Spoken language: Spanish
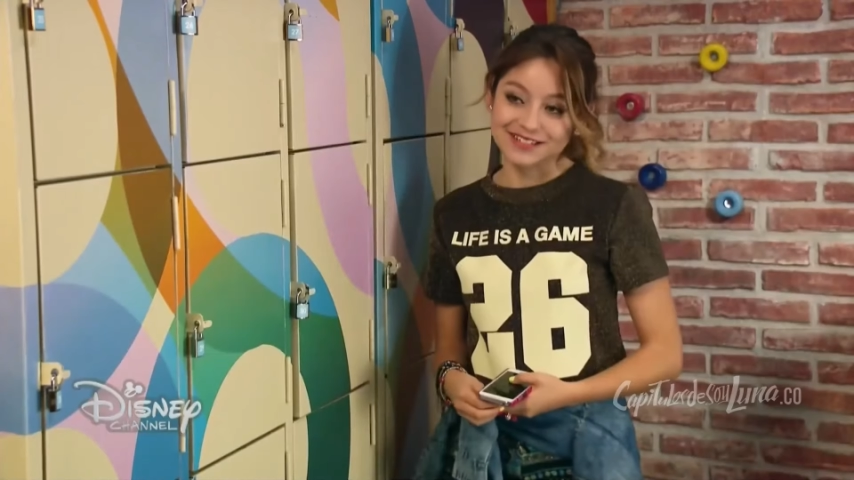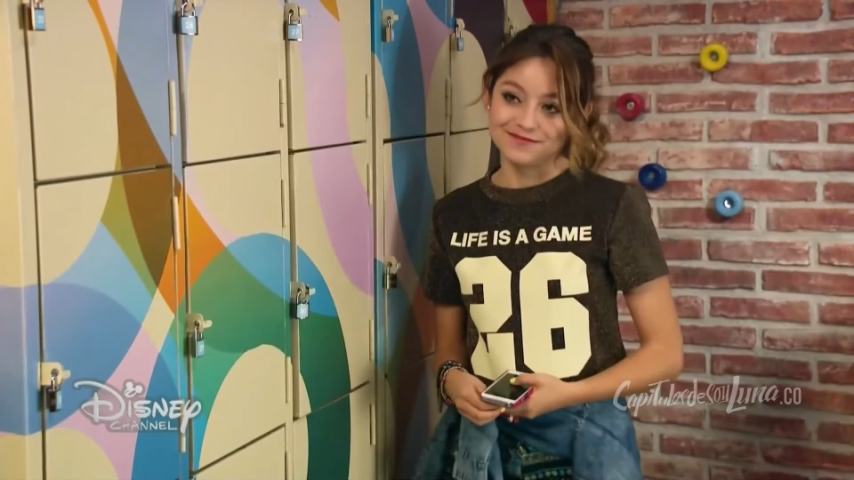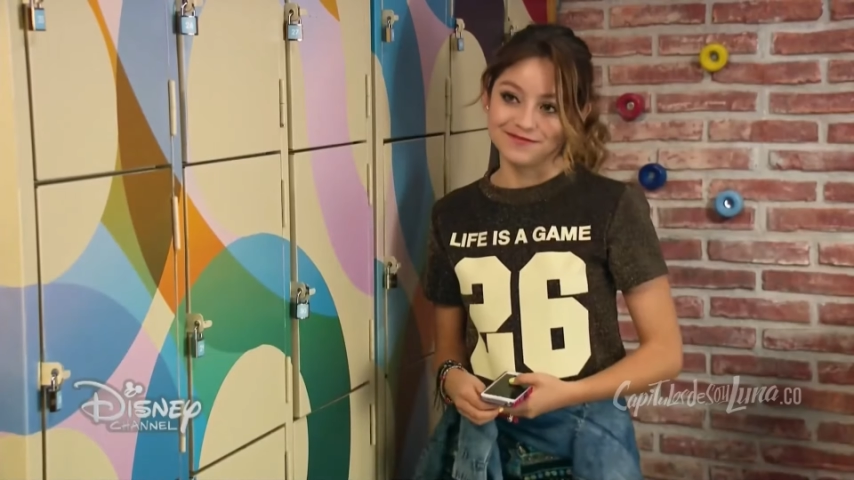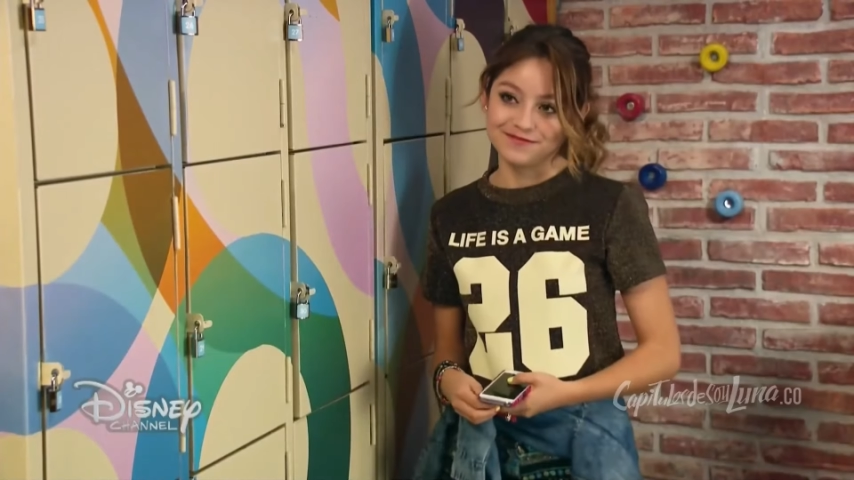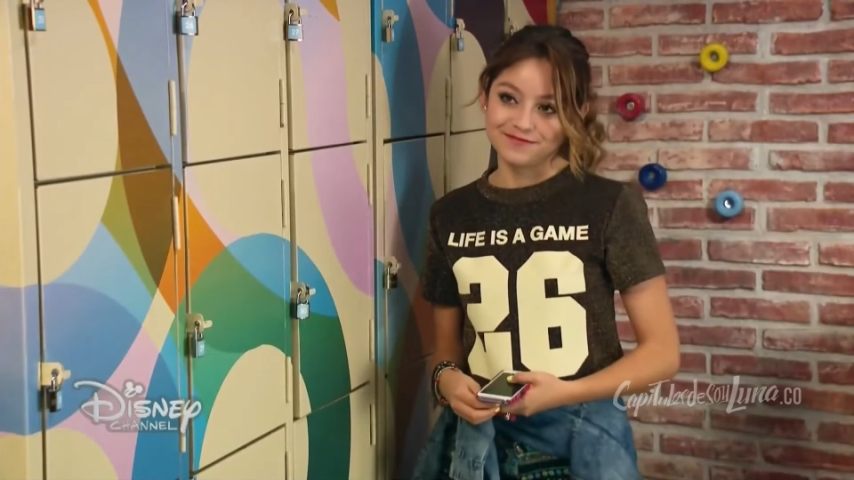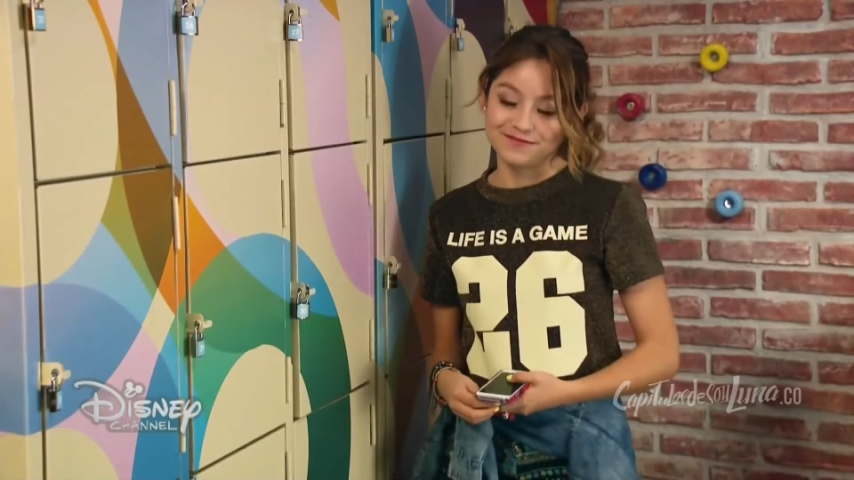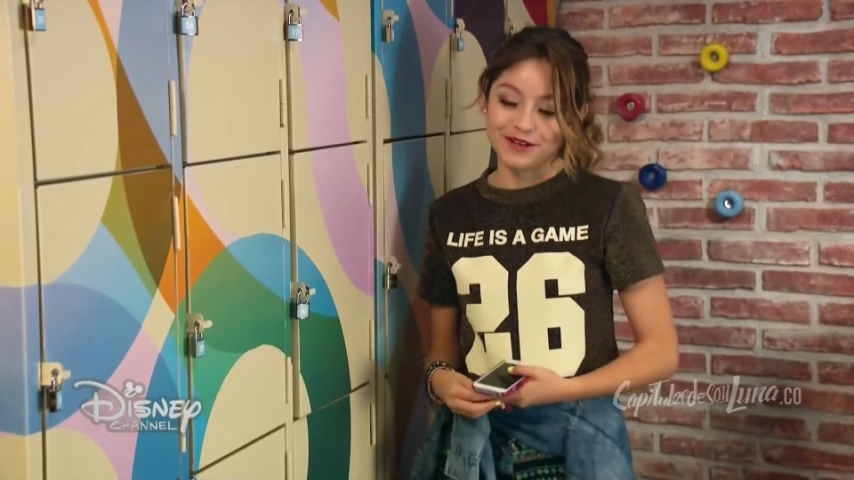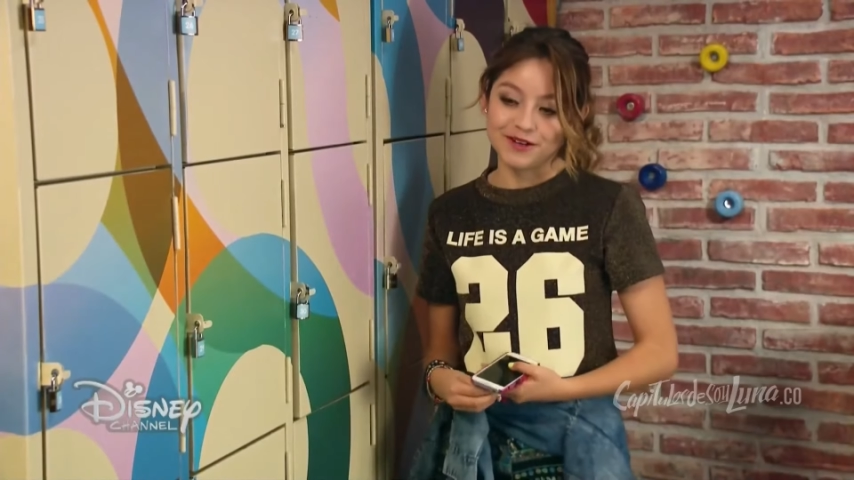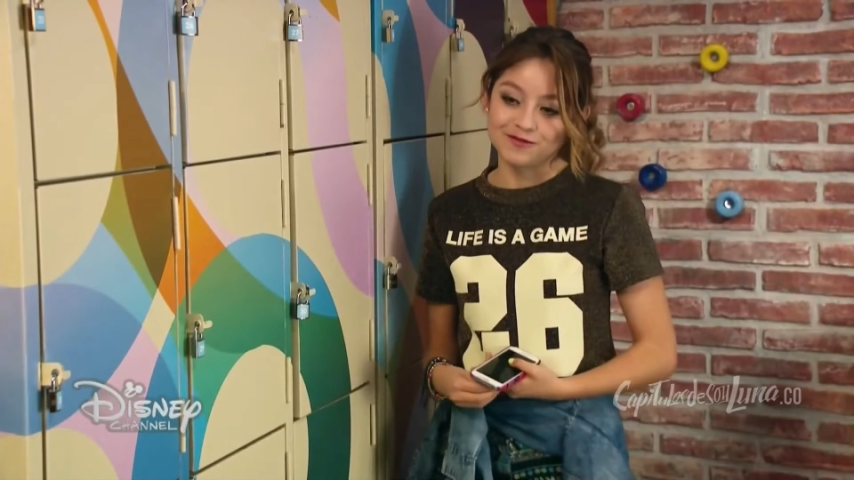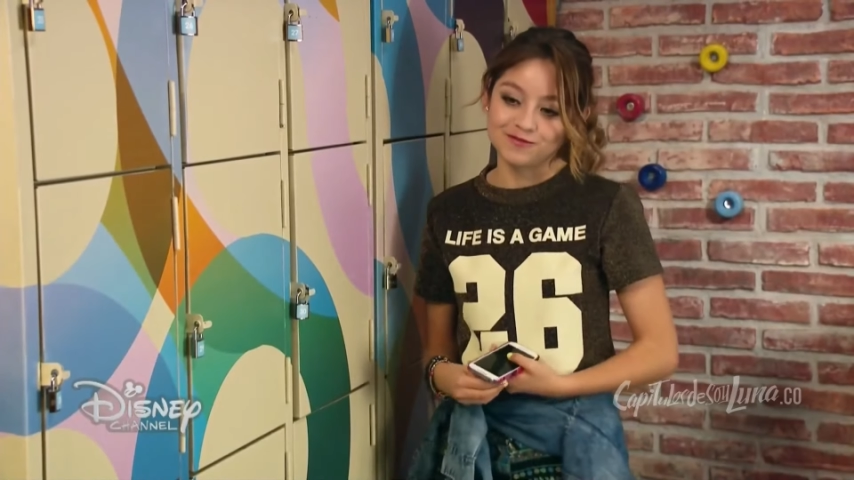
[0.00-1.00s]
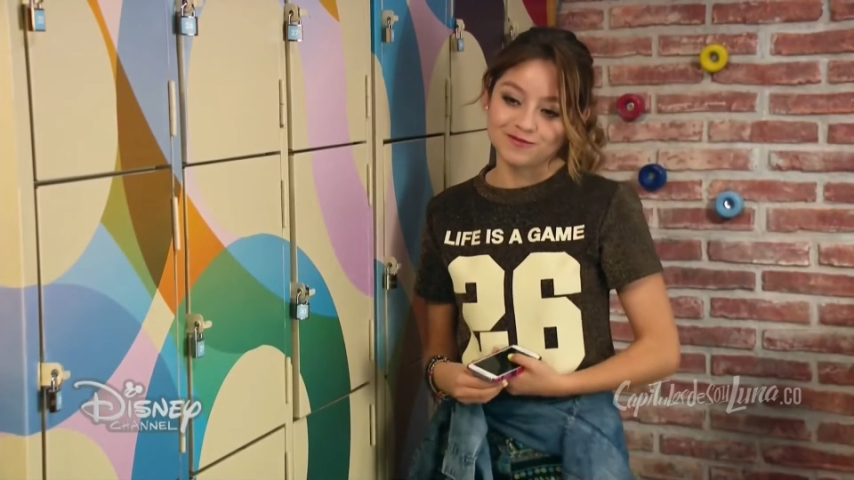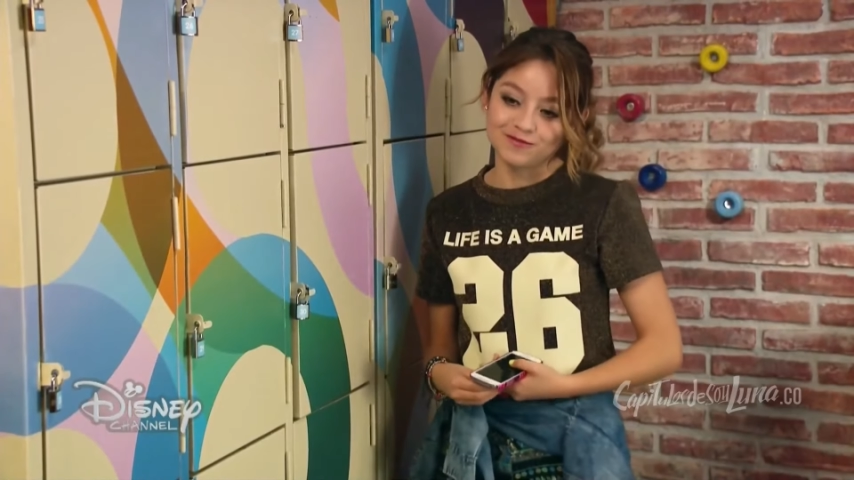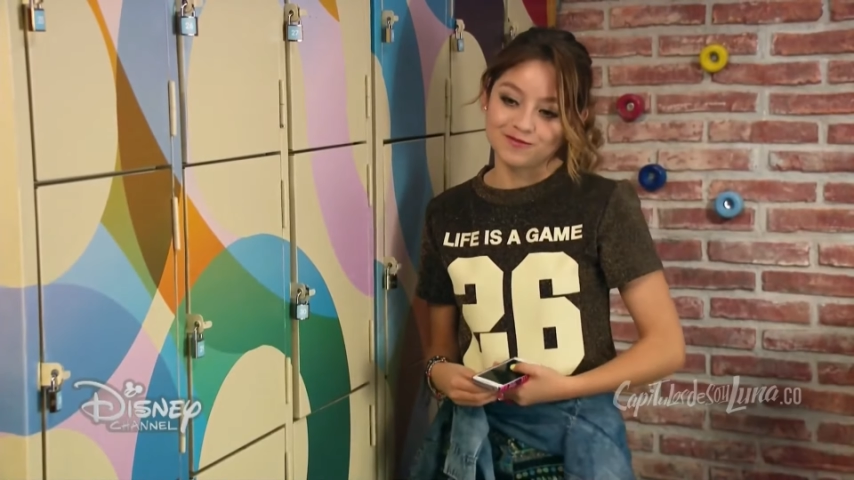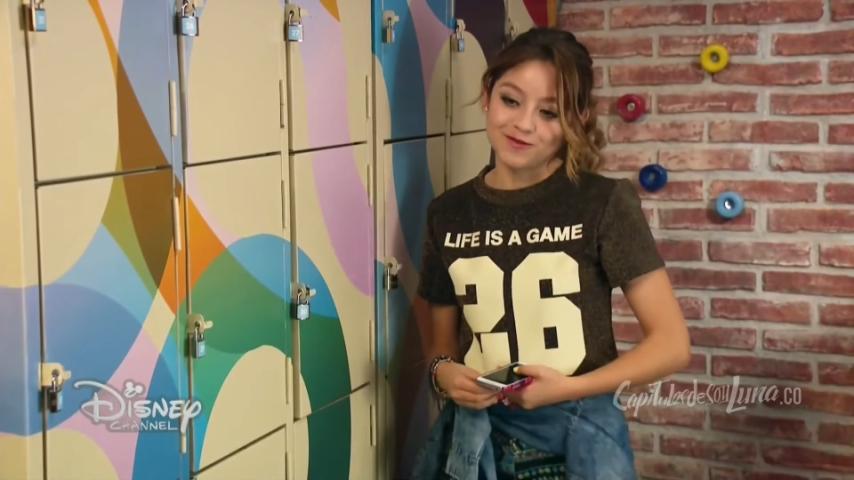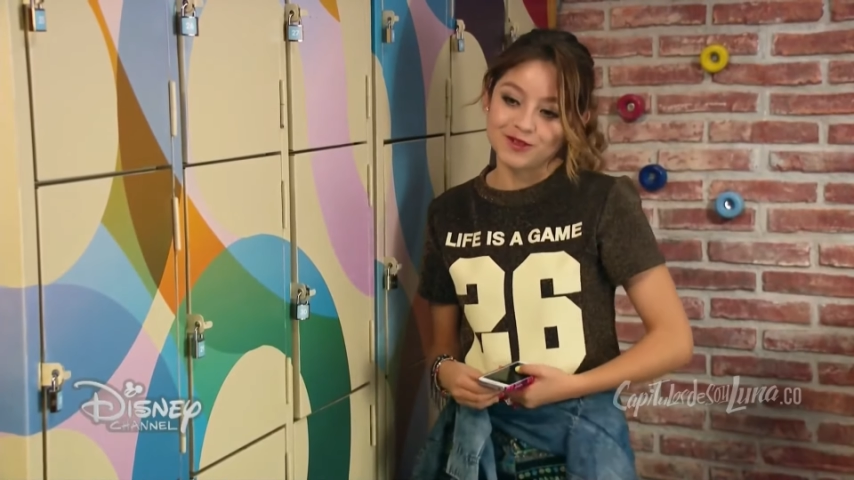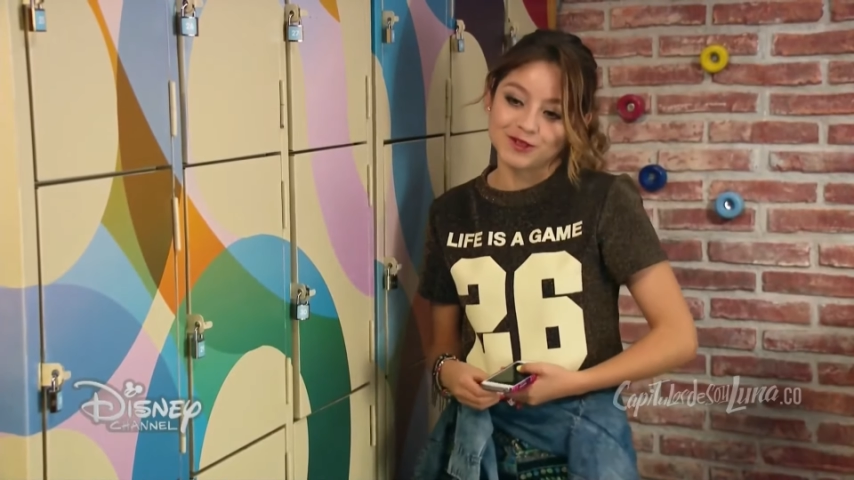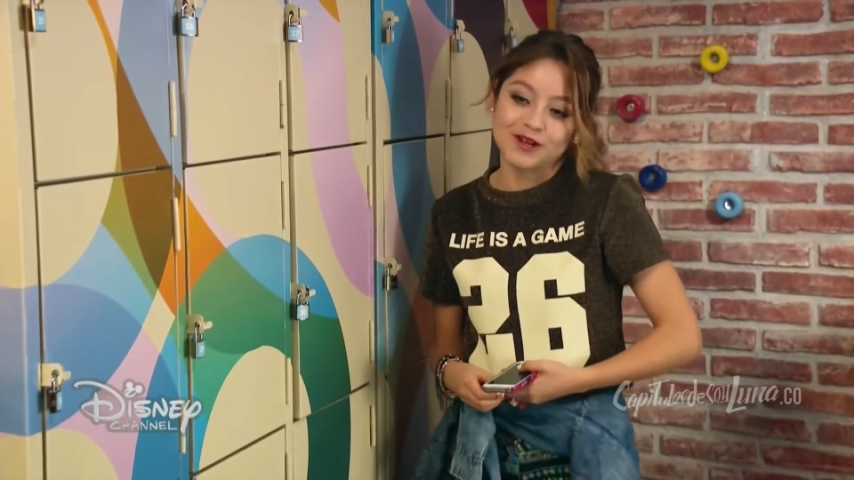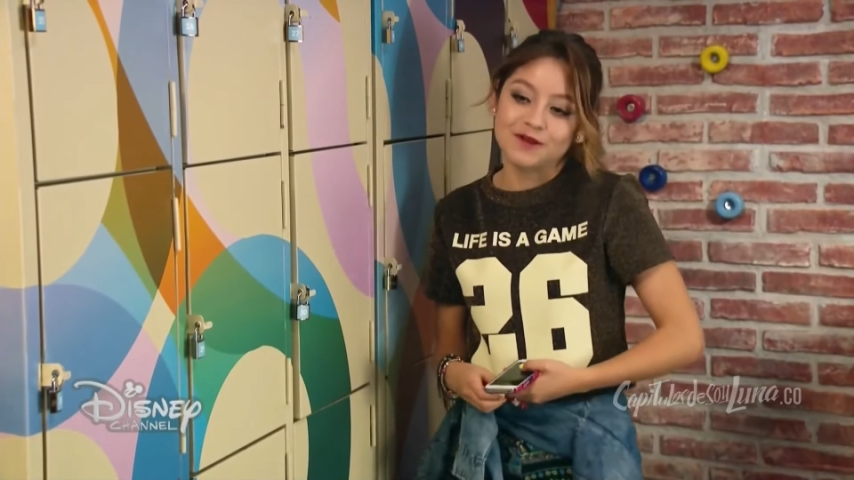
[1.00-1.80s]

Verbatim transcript: Sí, pero no